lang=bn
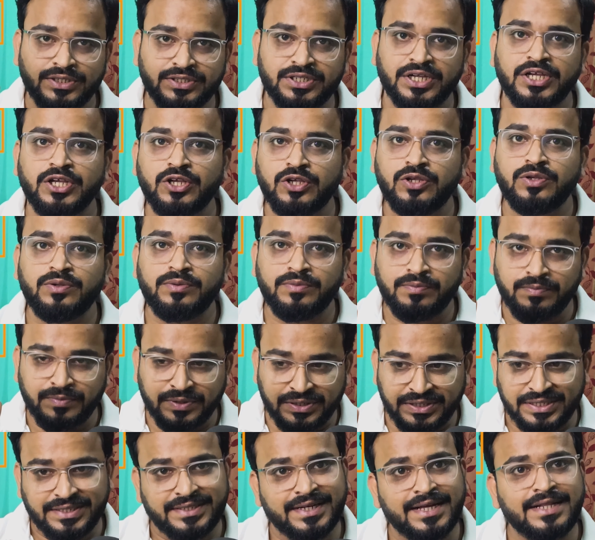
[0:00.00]
সেই
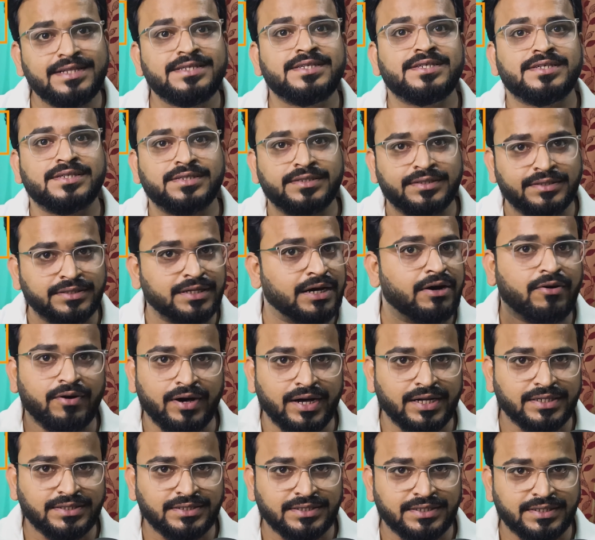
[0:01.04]
ডিটেলস দেওয়া
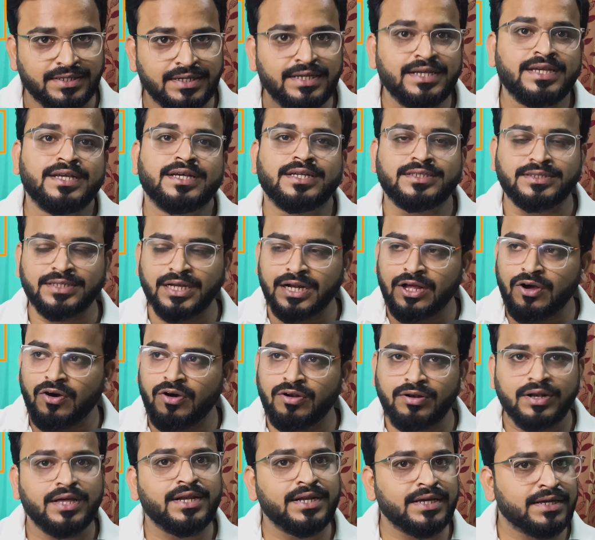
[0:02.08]
আছে যারা
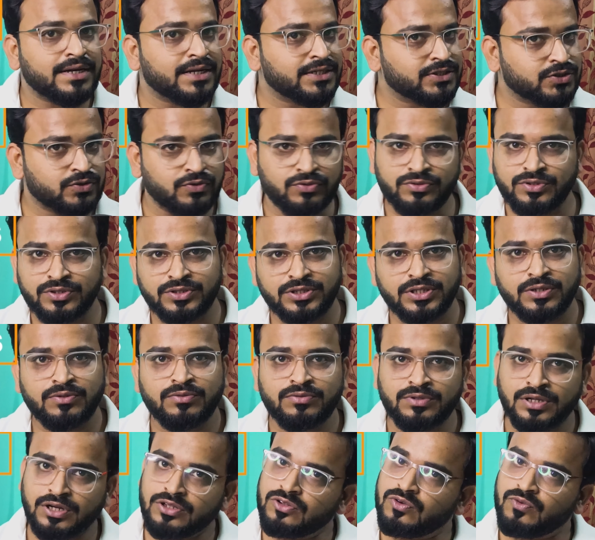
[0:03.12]
অনলাইনে ক্লাস করতে চাও
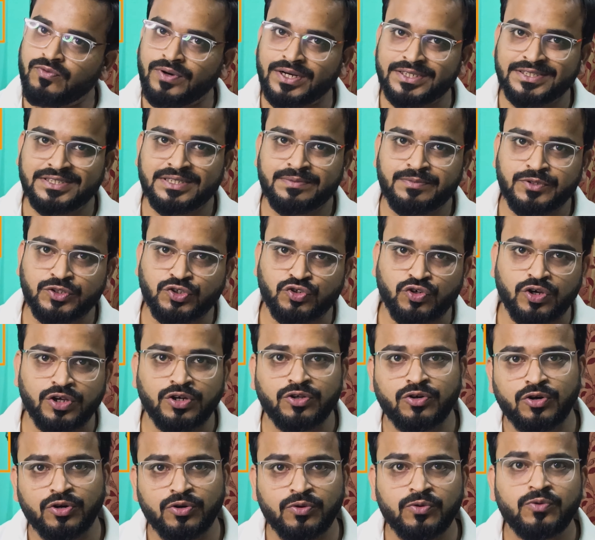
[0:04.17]
তারা তো হোয়াটসঅ্যাপে
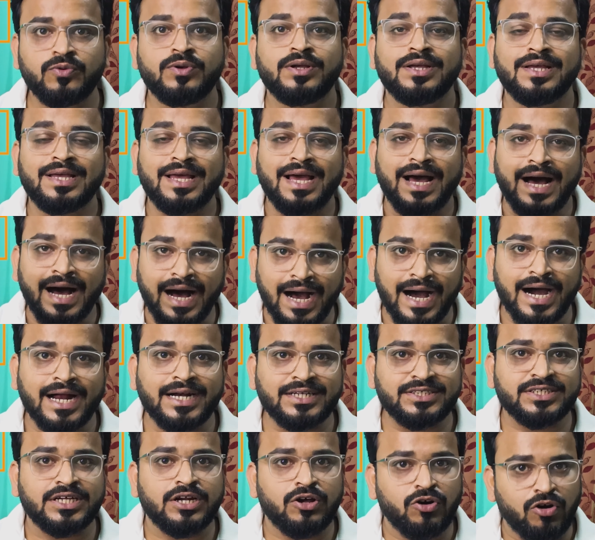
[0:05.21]
জয়েন করো আর
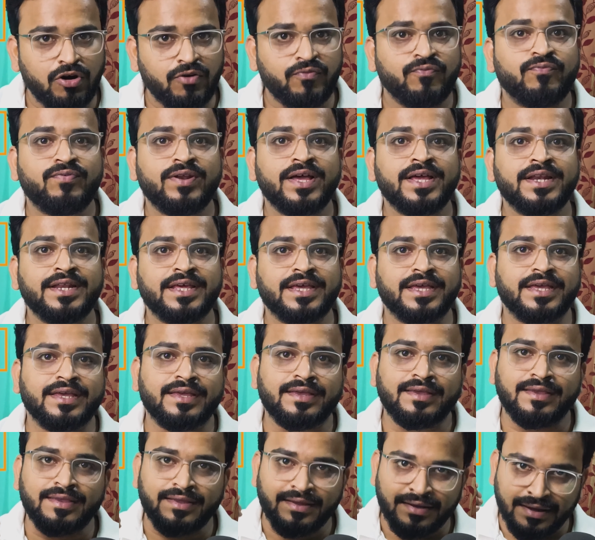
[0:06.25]
যারা অফলাইনে
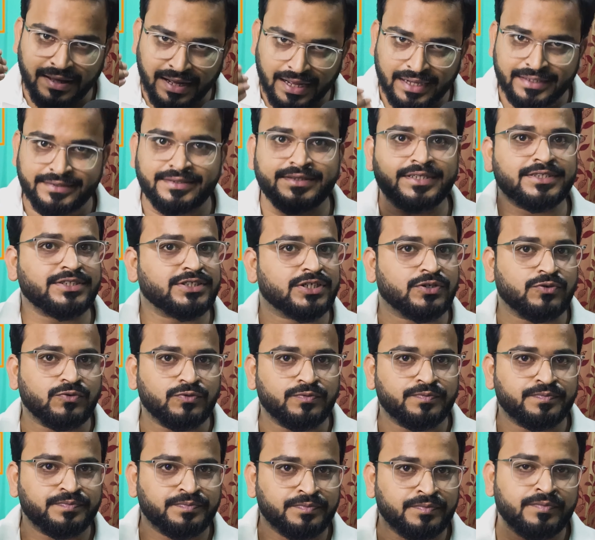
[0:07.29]
আসতে চাও
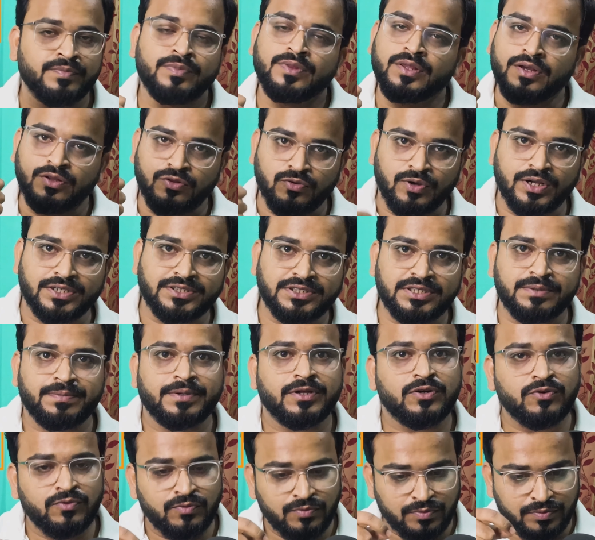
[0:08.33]
তো আসতে
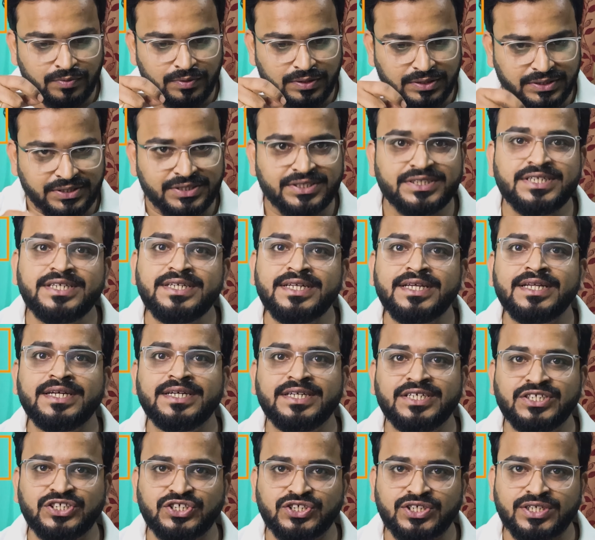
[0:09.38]
পারো স্ক্রিনের
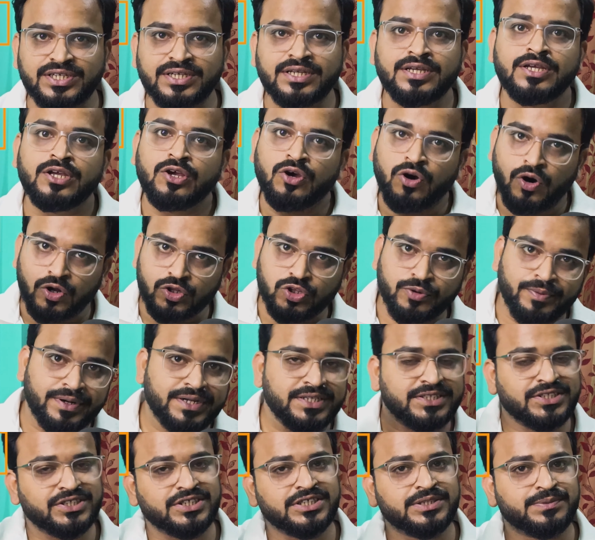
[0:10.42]
নিচে অথবা
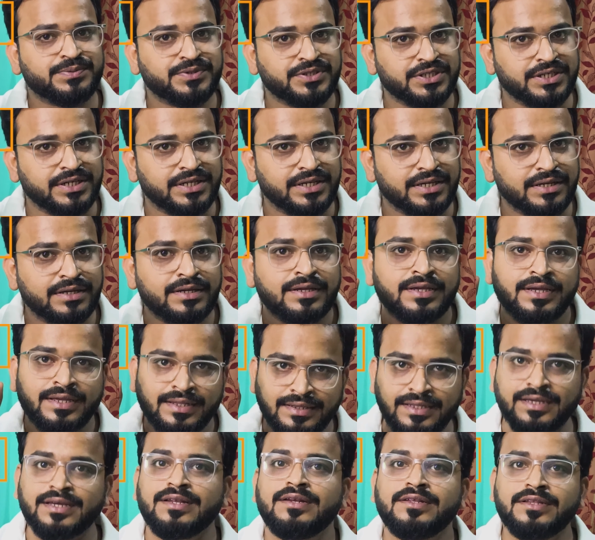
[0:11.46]
ডিসক্রিপশনে
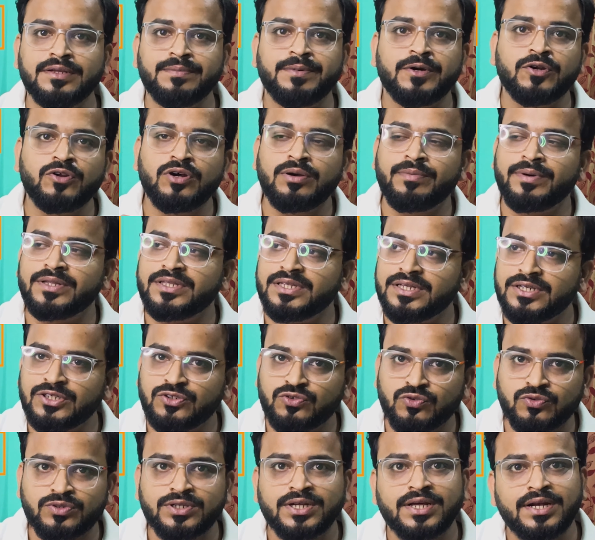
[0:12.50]
দেখে নিতে পারো আমাদের
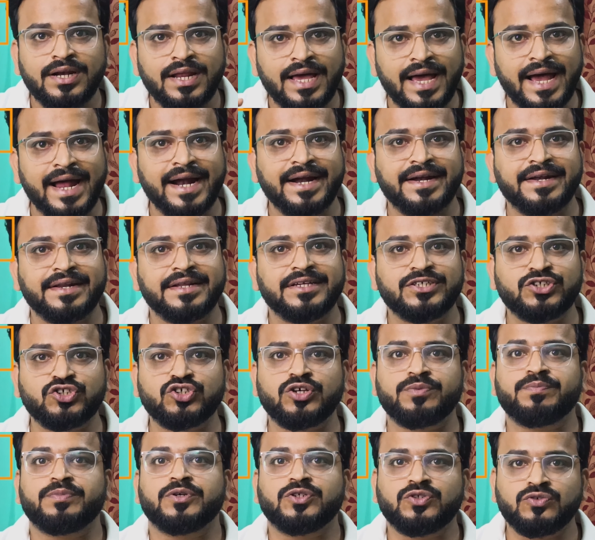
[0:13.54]
টোটাল অ্যাড্রেস
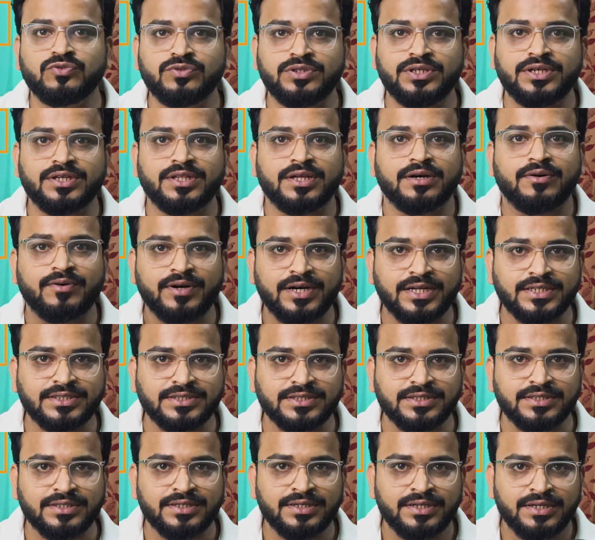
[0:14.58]
সব কিছু দিয়ে দেওয়া
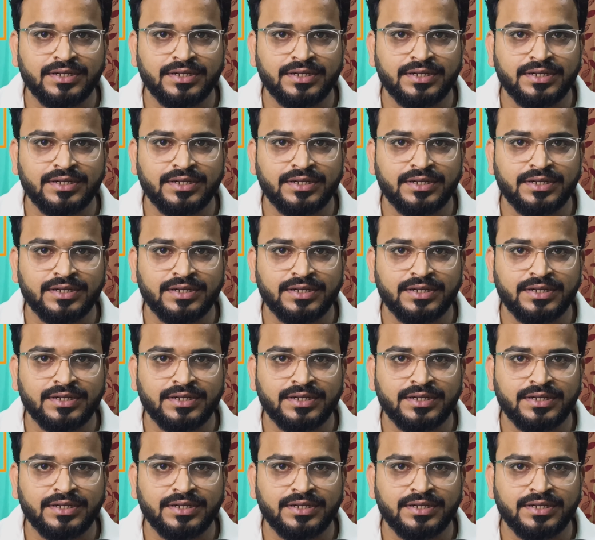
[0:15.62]
আছে